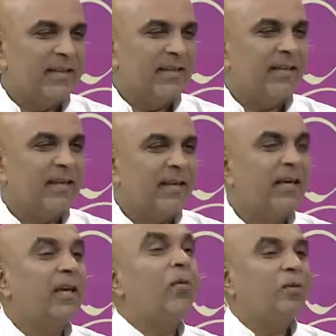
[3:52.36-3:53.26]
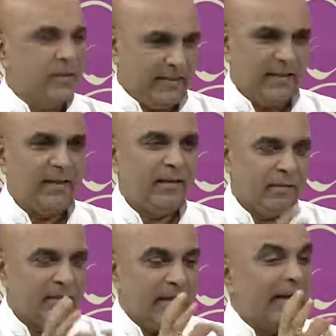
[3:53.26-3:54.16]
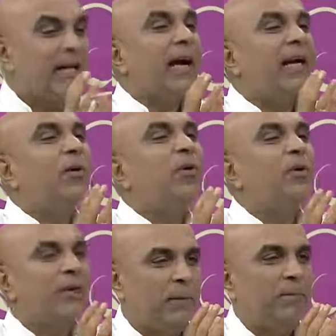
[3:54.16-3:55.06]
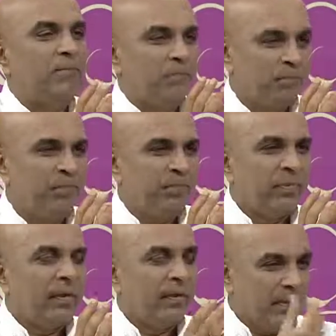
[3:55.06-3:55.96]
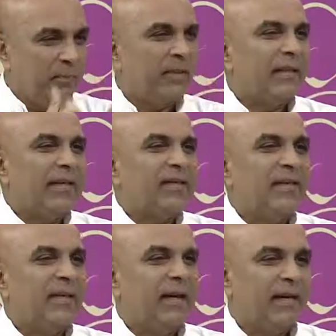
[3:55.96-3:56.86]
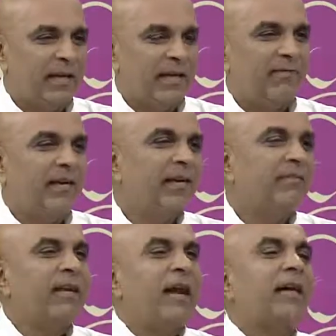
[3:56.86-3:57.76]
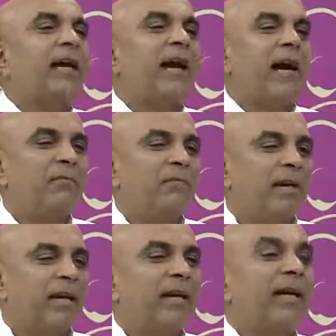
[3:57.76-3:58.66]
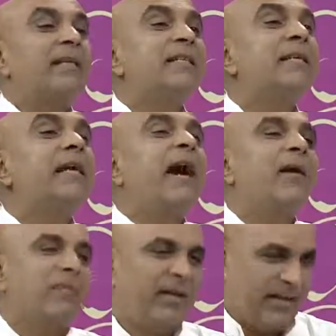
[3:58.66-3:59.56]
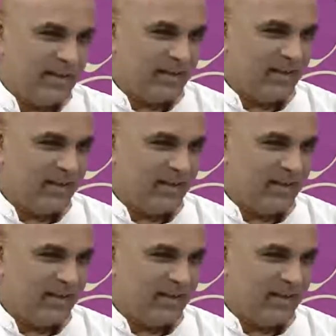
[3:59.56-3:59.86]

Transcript: कि क्यों जैसे कि जानकारी होगी तब पता चलेगा कि अवयव क्या क्या काम कर रहे कैसे काम कर रहे हैं